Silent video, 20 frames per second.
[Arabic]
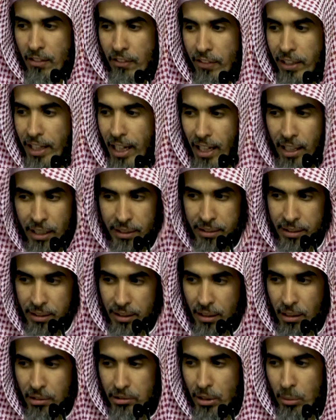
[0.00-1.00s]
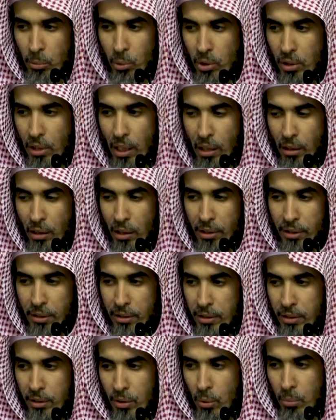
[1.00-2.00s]
في أحد قد يمر
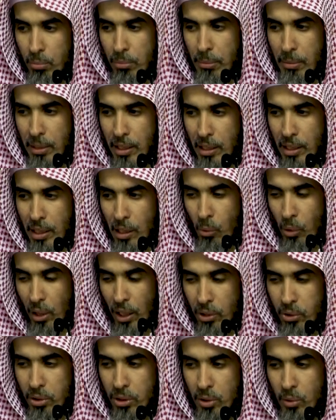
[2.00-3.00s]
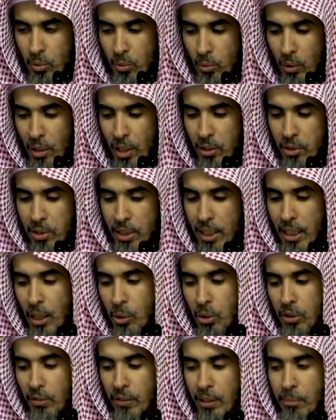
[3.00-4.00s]
القرن ربما أو العصر والعصر لا
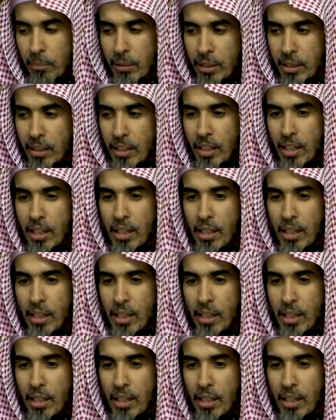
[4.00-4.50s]
يوجد فيه من